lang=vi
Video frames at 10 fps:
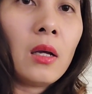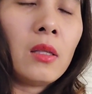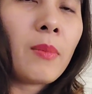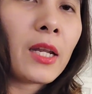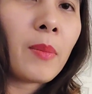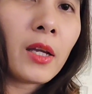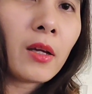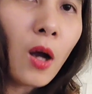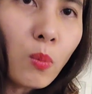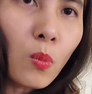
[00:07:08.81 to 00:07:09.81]
nhưng mà năm nay
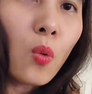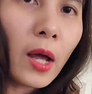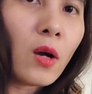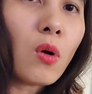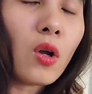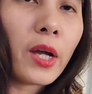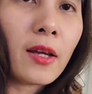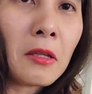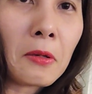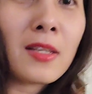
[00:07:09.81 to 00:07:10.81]
không bù lại không có cái loại
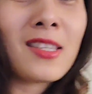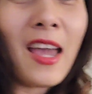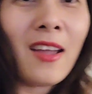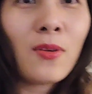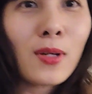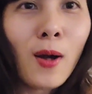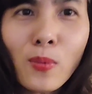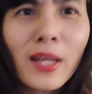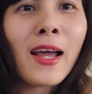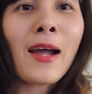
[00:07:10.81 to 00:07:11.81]
đấy thì nó lại rẻ nó lại
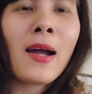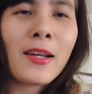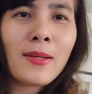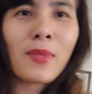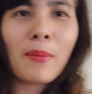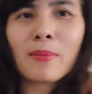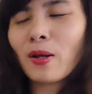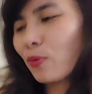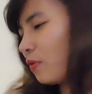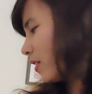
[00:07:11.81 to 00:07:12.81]
không đến 285
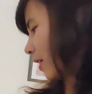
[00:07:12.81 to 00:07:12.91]
đồng quý vị